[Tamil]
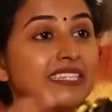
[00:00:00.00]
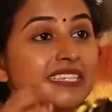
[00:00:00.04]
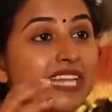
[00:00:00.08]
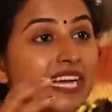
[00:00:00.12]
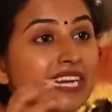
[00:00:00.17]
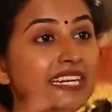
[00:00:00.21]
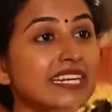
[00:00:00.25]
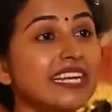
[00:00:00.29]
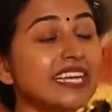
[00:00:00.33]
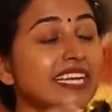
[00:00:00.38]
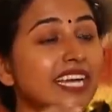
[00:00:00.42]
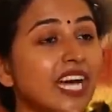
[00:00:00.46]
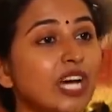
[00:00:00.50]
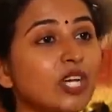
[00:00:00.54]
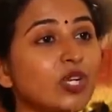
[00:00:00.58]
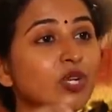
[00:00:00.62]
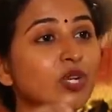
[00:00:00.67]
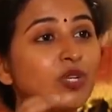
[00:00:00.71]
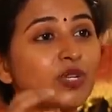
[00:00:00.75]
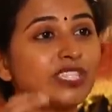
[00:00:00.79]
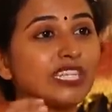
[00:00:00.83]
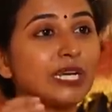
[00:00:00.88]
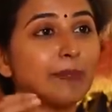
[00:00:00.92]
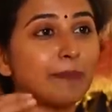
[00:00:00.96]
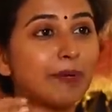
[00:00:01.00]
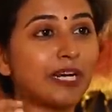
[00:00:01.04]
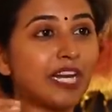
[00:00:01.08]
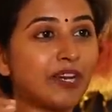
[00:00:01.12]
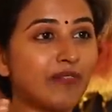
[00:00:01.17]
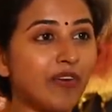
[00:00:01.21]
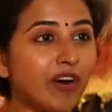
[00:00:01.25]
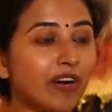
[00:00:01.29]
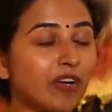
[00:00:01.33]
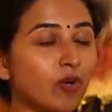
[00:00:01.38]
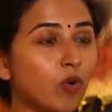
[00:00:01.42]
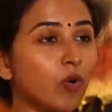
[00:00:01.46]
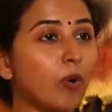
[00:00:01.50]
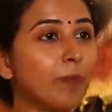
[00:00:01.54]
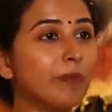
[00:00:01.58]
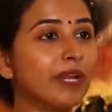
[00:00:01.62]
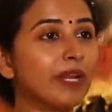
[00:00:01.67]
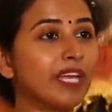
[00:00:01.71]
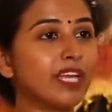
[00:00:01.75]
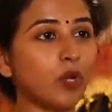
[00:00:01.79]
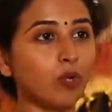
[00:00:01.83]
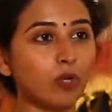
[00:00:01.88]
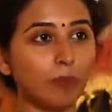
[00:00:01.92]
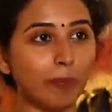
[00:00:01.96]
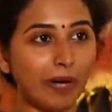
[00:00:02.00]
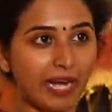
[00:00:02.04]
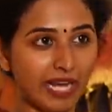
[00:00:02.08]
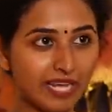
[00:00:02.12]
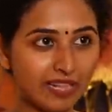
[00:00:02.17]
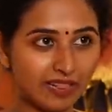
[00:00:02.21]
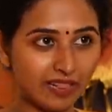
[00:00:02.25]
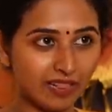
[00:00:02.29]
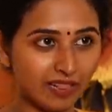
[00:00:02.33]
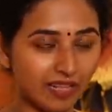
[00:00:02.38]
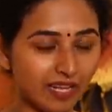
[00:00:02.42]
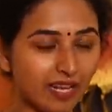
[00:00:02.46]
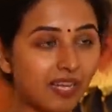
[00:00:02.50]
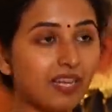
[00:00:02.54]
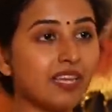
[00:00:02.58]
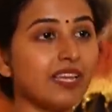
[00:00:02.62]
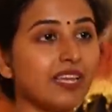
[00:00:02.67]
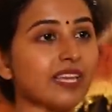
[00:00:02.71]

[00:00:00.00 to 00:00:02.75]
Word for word: தன்னை யாரும் ரிஜெக்ட் பண்ணிடுவாங்களோ அப்படிங்கிற ஒரு பயத்துல